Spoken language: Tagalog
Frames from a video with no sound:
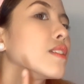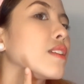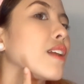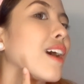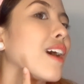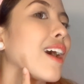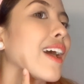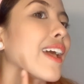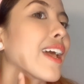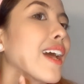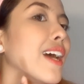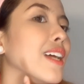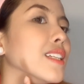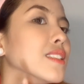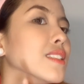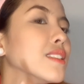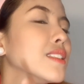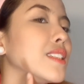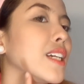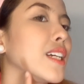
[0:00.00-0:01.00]

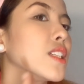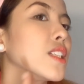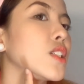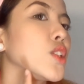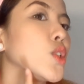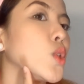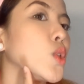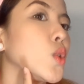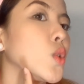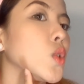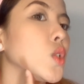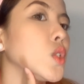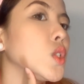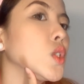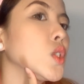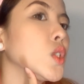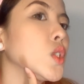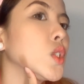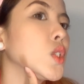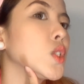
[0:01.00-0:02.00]
Ayan, yan yung
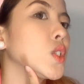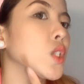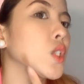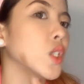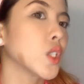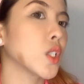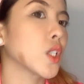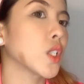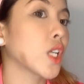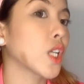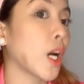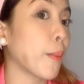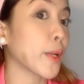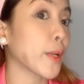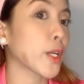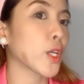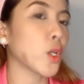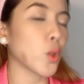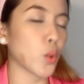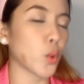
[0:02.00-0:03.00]
copper
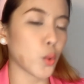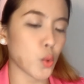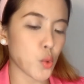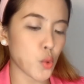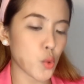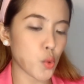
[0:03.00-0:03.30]
glow.